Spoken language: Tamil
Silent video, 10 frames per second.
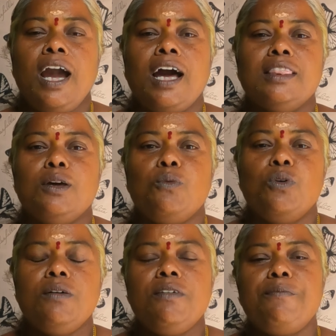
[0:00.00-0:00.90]
அந்த
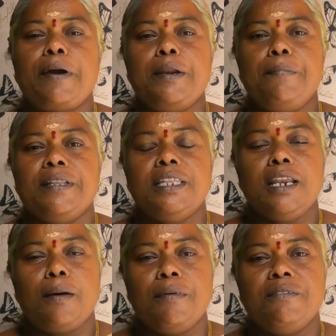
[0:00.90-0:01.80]
உணவை பயன்படுத்தி
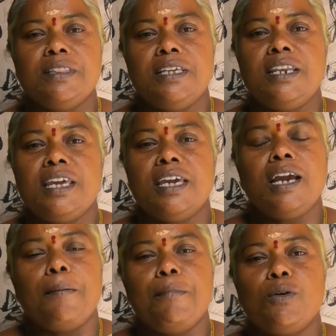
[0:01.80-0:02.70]
நாம் வந்து இன்றைக்கி
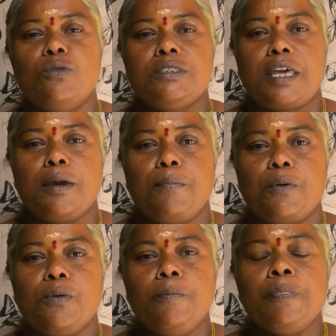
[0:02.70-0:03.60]
கம்பங்கூழ் செய்ய
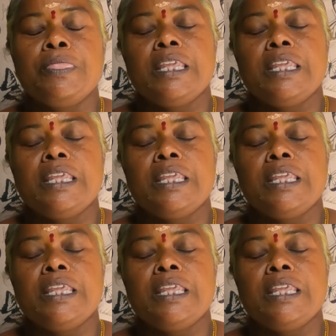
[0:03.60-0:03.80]
போகிறோம்